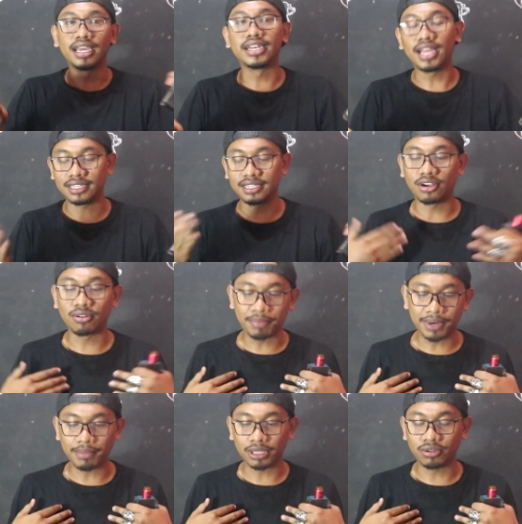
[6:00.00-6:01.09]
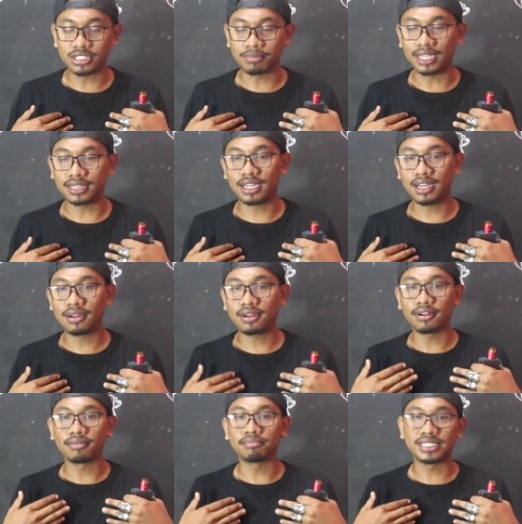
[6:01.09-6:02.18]
ini hanya gua pendapat gua semata
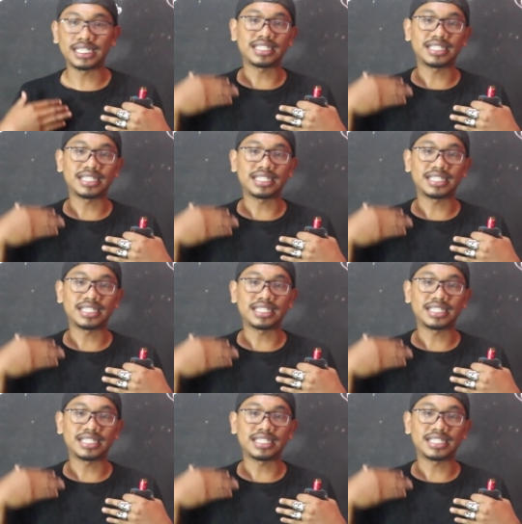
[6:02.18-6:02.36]
bisa